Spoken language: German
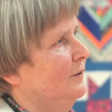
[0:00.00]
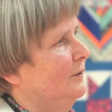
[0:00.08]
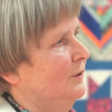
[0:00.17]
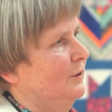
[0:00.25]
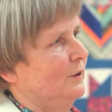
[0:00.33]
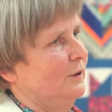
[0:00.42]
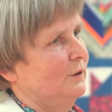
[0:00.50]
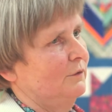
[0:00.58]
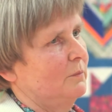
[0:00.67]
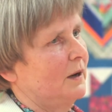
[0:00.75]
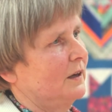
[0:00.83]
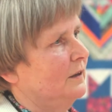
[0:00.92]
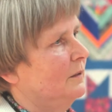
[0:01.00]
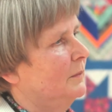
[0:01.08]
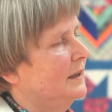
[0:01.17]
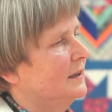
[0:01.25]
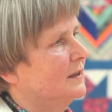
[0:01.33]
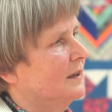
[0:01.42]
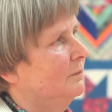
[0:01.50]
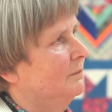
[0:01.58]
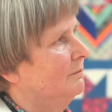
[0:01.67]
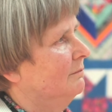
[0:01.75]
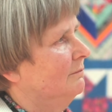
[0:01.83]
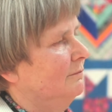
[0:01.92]
äh, wir machen
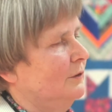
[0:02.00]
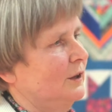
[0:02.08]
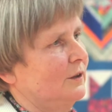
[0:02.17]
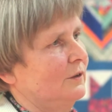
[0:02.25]
gemeinsam äh,